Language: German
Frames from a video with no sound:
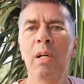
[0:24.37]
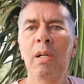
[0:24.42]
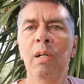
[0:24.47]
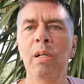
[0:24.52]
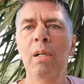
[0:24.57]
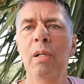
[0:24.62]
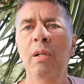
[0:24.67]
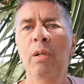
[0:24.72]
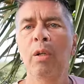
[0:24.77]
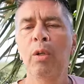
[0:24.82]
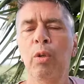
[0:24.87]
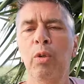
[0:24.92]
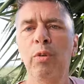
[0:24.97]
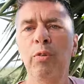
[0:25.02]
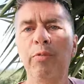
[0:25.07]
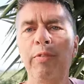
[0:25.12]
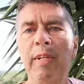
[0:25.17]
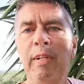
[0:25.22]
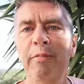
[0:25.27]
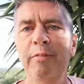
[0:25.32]
äh,
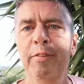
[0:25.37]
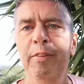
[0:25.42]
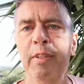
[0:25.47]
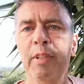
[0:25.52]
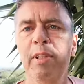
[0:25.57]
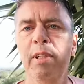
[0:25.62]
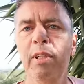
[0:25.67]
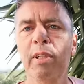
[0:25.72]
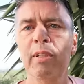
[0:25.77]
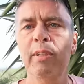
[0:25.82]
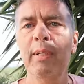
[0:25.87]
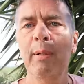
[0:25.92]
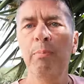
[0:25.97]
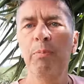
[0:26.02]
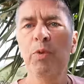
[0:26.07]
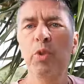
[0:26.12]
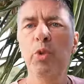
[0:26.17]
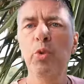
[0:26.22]
wirft dem